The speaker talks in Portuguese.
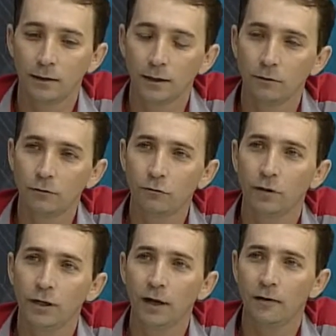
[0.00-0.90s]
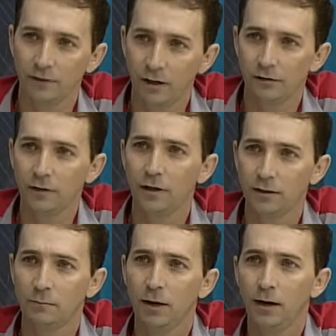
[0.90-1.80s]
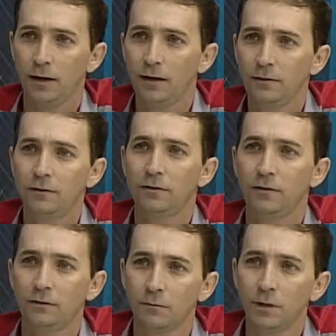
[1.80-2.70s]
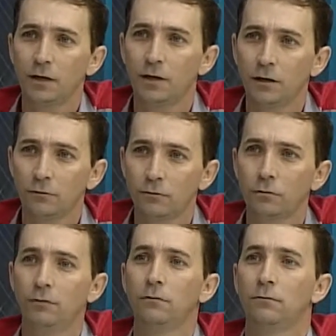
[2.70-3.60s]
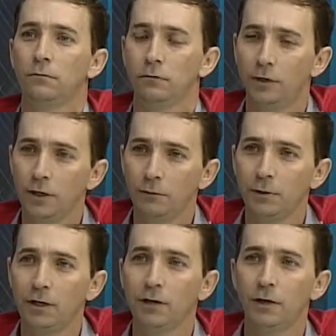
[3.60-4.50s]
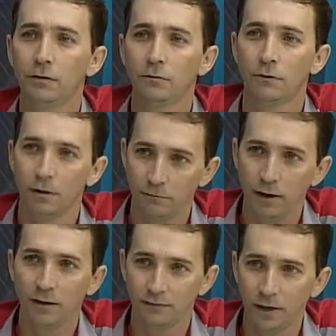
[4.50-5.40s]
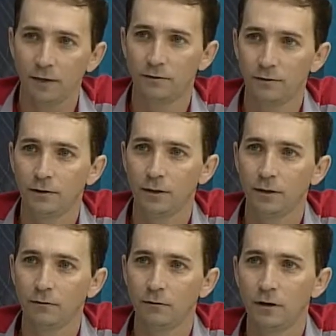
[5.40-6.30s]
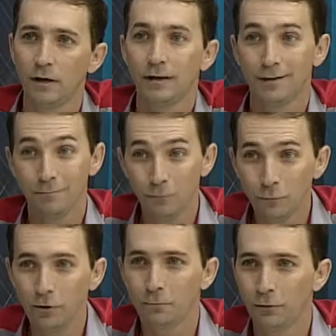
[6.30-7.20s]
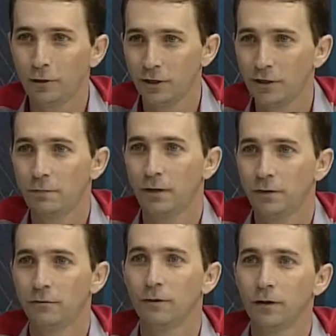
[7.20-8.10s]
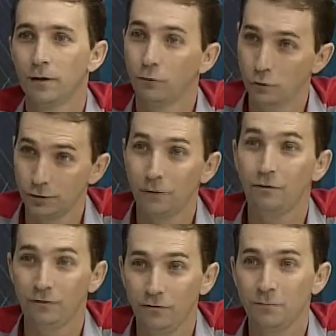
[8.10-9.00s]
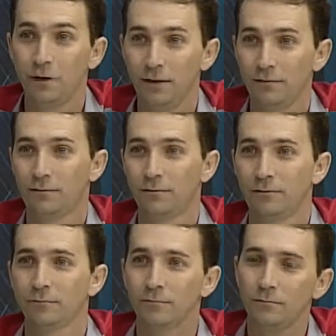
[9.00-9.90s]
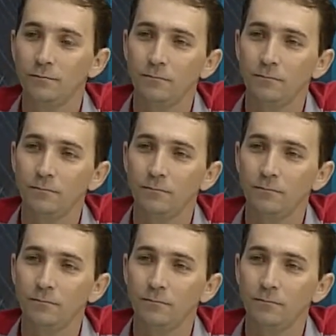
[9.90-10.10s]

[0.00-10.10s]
cada um escolhia as áreas que ia trabalhar, eletricista, mecânico, tor torneiro mecânico, várias áreas, entendeu? que é muito importante para isso, né? que hoje não existe mais. Uhum.